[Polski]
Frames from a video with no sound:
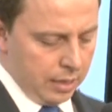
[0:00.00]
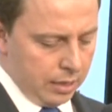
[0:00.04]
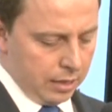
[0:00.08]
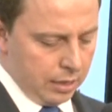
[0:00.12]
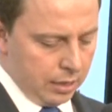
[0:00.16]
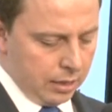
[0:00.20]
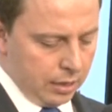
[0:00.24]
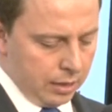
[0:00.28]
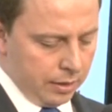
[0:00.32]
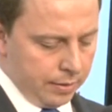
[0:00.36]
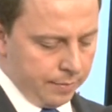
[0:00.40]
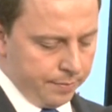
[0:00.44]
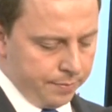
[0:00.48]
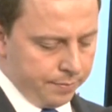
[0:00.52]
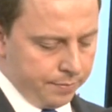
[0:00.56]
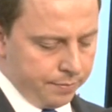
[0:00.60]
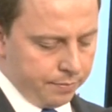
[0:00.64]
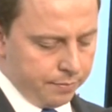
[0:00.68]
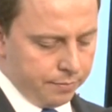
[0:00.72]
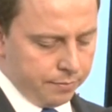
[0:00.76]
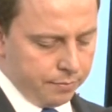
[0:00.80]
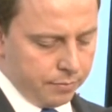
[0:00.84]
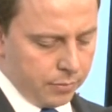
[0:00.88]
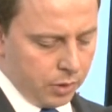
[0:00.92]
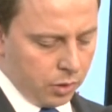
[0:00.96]
E,
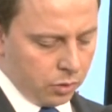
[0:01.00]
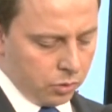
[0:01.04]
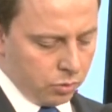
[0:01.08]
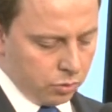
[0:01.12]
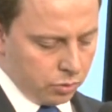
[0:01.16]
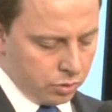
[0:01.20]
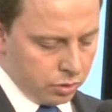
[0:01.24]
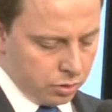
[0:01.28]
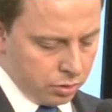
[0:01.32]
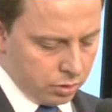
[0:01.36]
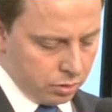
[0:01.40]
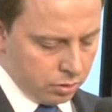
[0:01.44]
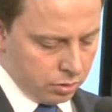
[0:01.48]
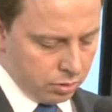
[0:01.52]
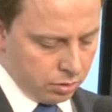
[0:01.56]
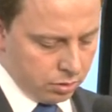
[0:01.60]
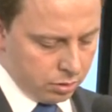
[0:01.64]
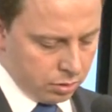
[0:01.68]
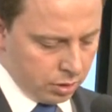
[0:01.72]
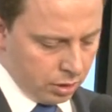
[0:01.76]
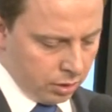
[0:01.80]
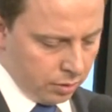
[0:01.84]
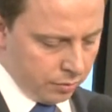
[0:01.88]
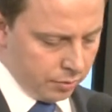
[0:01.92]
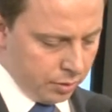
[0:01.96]
otóż,
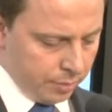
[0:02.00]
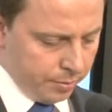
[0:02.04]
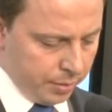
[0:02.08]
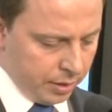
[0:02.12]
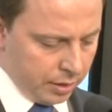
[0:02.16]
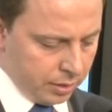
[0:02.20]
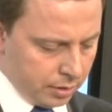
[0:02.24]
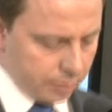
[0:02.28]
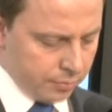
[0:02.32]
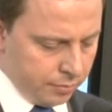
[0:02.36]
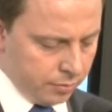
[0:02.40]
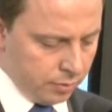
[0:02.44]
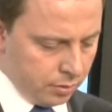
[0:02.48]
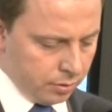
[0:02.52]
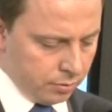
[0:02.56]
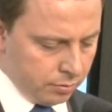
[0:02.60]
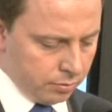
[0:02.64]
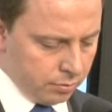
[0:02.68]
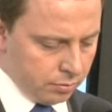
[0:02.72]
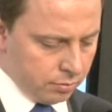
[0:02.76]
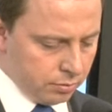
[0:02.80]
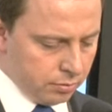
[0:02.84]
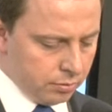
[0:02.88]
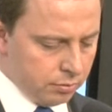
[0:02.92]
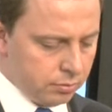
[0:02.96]
e, Szanowni Państwo,
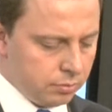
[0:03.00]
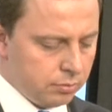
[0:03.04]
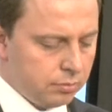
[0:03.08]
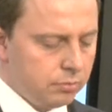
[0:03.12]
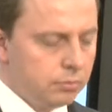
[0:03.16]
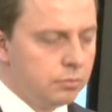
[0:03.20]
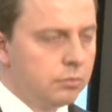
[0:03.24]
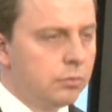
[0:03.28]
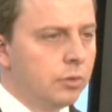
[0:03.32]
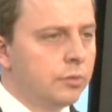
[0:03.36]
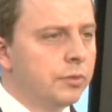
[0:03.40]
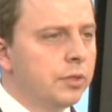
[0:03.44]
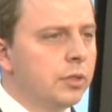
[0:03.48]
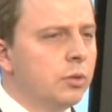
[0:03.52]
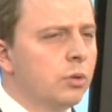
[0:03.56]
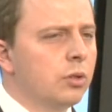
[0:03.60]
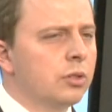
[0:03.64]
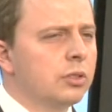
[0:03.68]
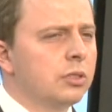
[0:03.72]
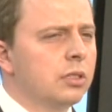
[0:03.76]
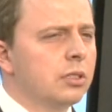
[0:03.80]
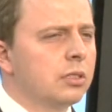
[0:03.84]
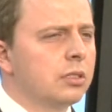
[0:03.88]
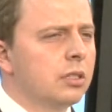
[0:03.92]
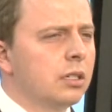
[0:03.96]

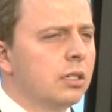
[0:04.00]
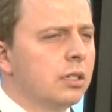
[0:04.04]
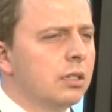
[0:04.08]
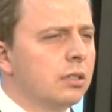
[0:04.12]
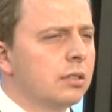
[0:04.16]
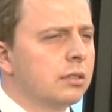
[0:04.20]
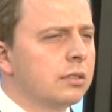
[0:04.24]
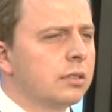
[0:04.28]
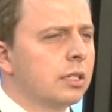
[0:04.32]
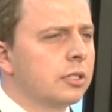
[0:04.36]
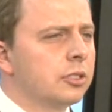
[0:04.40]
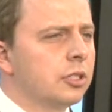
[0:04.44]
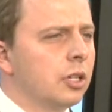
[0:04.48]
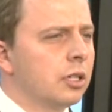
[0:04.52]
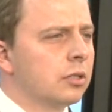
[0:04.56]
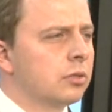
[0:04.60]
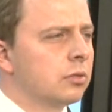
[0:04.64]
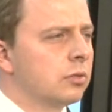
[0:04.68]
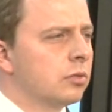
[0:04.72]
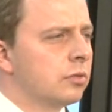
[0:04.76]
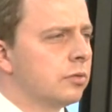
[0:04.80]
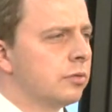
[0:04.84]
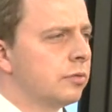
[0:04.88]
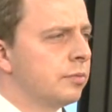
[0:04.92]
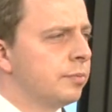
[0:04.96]
mówiło się, że za
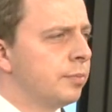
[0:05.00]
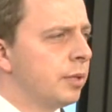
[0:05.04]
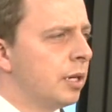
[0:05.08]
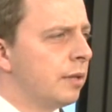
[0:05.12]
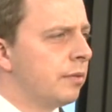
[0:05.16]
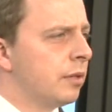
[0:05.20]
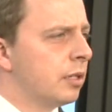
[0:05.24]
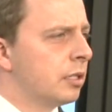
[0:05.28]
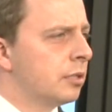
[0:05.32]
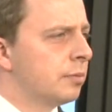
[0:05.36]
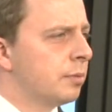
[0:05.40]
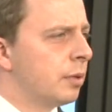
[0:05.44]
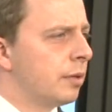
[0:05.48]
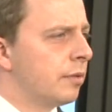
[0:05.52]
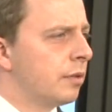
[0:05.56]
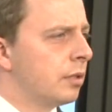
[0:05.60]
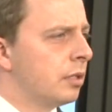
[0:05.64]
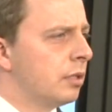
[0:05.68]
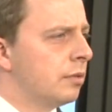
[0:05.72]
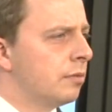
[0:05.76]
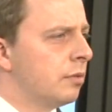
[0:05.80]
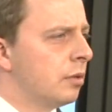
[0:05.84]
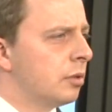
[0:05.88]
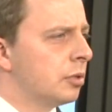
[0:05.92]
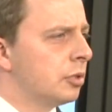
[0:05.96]
czasów Prawa i
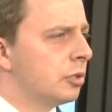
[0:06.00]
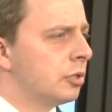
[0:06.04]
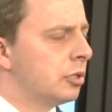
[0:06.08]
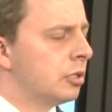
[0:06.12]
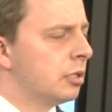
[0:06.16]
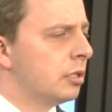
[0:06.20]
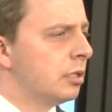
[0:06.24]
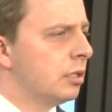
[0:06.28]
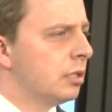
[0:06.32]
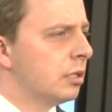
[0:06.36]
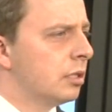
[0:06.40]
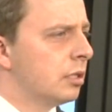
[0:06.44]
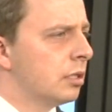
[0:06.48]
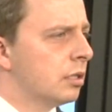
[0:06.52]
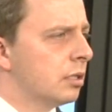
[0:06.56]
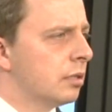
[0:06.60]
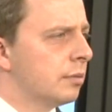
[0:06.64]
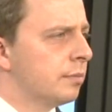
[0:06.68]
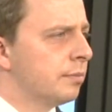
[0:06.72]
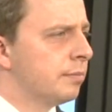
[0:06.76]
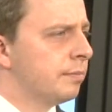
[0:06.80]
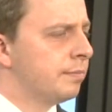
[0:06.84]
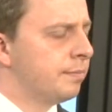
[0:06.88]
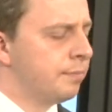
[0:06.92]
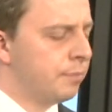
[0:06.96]
Sprawiedliwości
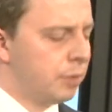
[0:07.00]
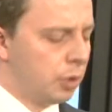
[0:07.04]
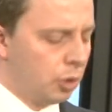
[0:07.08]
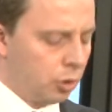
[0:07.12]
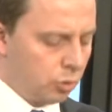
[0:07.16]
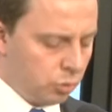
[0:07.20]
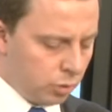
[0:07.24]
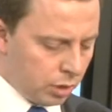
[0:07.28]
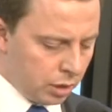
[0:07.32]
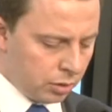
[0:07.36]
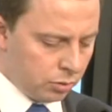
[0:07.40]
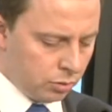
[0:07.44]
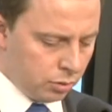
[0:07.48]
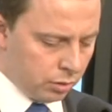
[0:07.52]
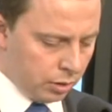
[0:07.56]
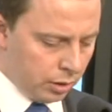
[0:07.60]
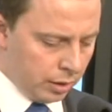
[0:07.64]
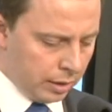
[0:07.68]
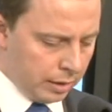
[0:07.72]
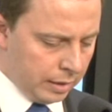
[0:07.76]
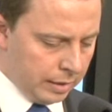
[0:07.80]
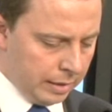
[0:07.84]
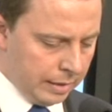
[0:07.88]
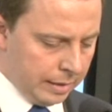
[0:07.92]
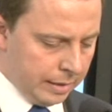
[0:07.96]

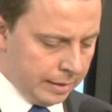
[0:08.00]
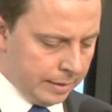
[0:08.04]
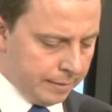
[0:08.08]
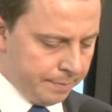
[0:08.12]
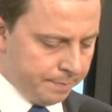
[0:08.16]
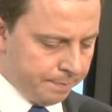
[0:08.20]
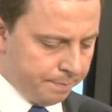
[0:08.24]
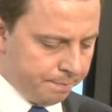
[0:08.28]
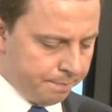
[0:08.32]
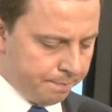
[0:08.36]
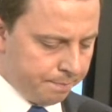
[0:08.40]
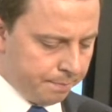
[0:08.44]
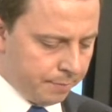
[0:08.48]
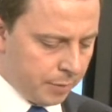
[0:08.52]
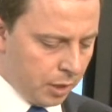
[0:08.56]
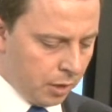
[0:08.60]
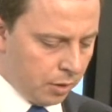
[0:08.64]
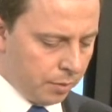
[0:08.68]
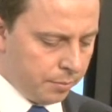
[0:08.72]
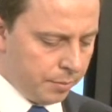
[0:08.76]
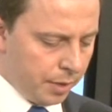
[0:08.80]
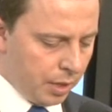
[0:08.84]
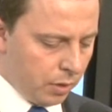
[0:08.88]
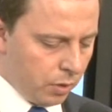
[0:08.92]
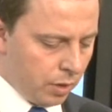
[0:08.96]
prokuratura no,
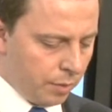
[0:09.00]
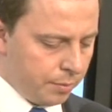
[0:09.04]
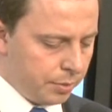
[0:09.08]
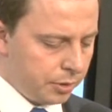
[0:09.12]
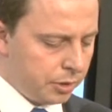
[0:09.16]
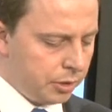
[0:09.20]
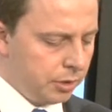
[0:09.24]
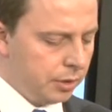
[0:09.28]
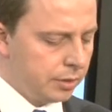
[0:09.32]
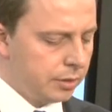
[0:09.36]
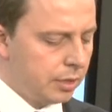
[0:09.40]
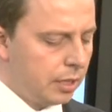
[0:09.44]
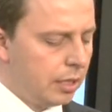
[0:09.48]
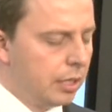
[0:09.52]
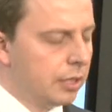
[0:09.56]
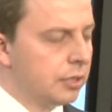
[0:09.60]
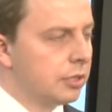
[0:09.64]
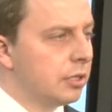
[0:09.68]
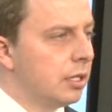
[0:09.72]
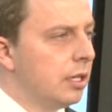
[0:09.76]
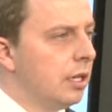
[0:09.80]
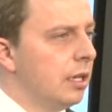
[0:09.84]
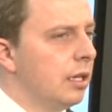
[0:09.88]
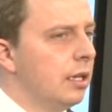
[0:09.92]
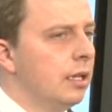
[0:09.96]
miała być
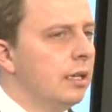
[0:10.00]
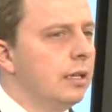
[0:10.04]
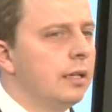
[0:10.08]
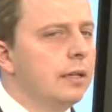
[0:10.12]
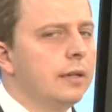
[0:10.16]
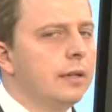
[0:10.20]
niezależna.